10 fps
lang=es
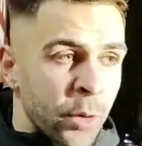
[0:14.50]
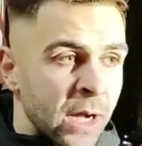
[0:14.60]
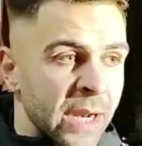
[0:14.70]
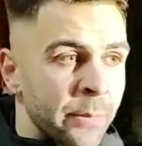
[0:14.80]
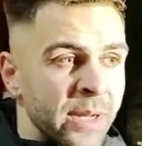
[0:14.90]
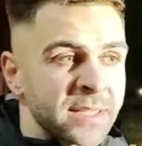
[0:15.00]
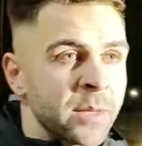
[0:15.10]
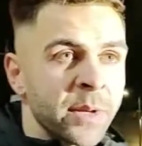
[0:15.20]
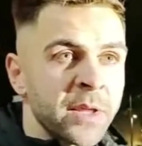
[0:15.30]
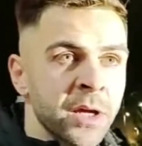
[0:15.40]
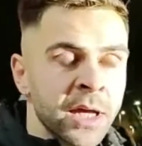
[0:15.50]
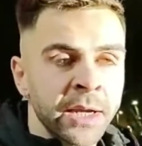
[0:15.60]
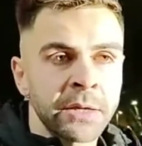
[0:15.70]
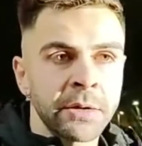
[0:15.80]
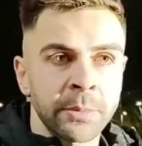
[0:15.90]
ganar para seguir prendido ahí
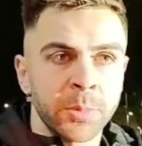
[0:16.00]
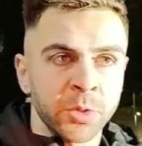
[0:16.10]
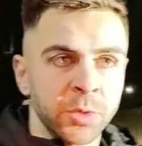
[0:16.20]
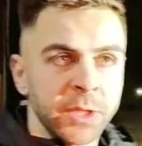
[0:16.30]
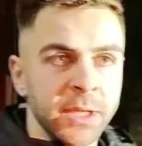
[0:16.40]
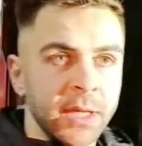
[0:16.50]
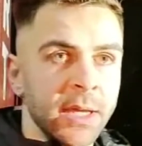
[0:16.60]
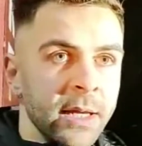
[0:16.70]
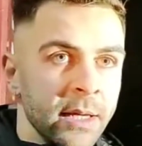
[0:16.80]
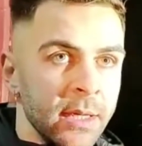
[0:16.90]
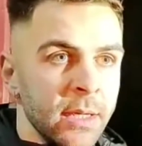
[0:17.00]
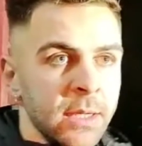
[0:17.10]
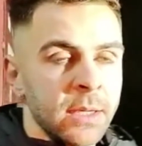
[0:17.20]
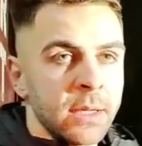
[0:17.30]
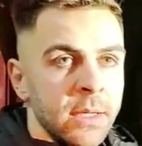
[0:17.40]
arriba. Por suerte,
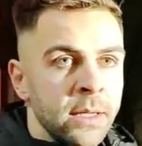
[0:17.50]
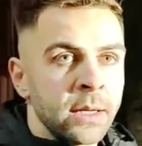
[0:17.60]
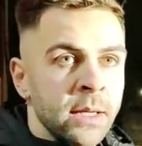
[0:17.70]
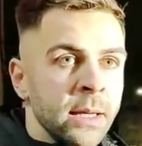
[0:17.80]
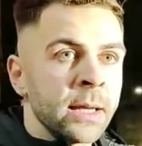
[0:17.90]
eh,